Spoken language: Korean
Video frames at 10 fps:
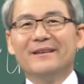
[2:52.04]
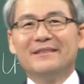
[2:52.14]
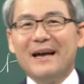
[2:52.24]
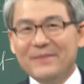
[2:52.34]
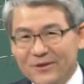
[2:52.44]

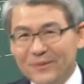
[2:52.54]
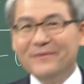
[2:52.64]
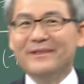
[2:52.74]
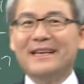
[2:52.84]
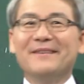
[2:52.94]
짬이
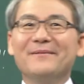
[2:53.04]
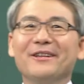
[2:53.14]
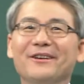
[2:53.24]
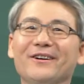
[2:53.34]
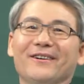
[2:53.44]
좀
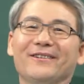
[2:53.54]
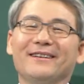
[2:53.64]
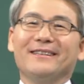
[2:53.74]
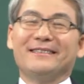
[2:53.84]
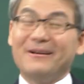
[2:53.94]
생기면요.
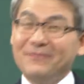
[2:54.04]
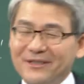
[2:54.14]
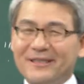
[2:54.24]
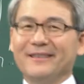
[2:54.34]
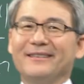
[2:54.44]

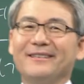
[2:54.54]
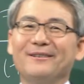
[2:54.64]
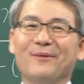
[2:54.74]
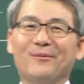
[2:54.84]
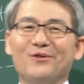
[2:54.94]
잠시
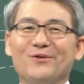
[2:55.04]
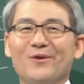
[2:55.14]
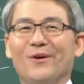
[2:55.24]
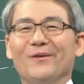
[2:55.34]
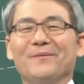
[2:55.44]
일을
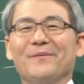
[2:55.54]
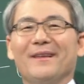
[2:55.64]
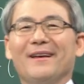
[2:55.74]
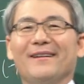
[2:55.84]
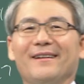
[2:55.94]
멈추고,
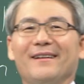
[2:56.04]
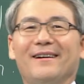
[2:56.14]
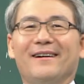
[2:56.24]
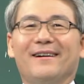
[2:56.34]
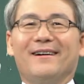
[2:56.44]

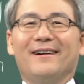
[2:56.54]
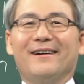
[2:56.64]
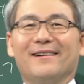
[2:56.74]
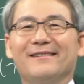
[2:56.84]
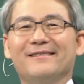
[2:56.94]

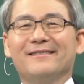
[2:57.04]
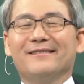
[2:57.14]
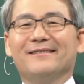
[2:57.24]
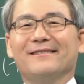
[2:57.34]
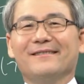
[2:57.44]
어, 그,
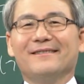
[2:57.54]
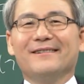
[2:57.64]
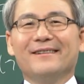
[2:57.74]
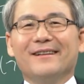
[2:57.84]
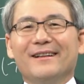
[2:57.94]
어,
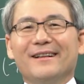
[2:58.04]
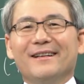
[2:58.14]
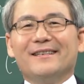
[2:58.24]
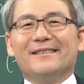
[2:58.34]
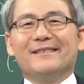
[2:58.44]

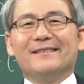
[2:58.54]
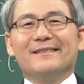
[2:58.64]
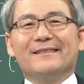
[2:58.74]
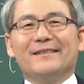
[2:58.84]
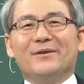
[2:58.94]

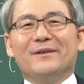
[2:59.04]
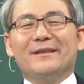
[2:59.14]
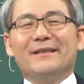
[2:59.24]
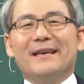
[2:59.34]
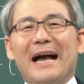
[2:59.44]
그,
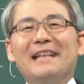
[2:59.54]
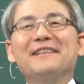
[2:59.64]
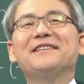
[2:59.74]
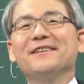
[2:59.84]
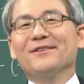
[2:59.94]

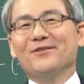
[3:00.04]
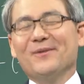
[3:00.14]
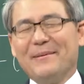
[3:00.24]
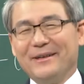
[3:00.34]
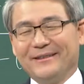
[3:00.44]
안식을 좀
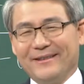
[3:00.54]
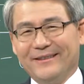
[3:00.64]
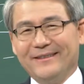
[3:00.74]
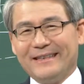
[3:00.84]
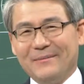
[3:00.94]

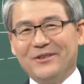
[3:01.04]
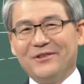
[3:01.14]
하면서, 잠시